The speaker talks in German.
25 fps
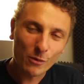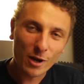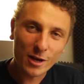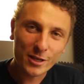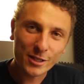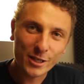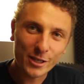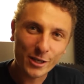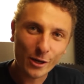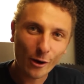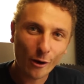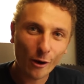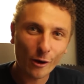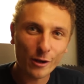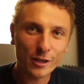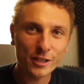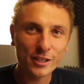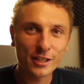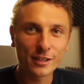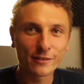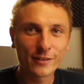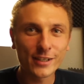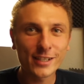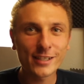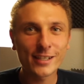möchte ich
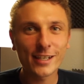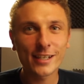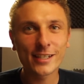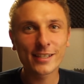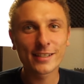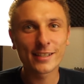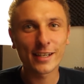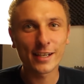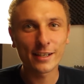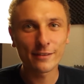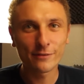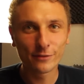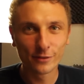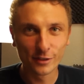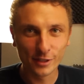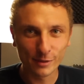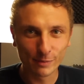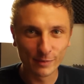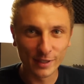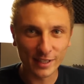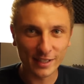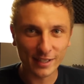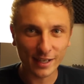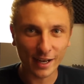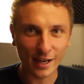euch die wichtigsten
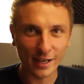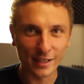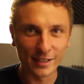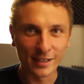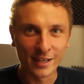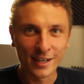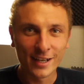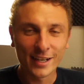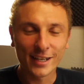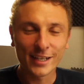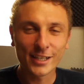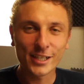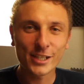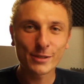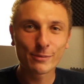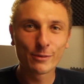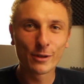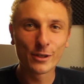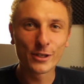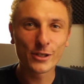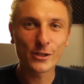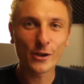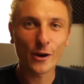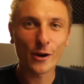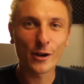Infos mitteilen. Ich
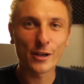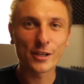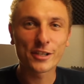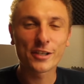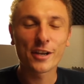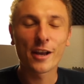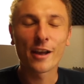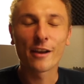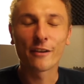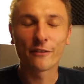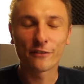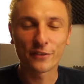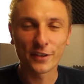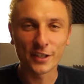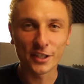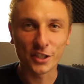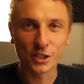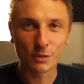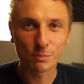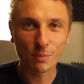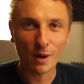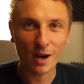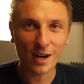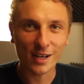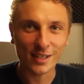wünsche euch viel
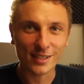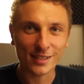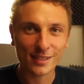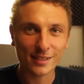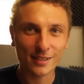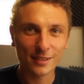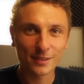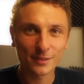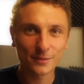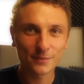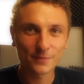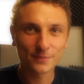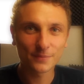Spaß.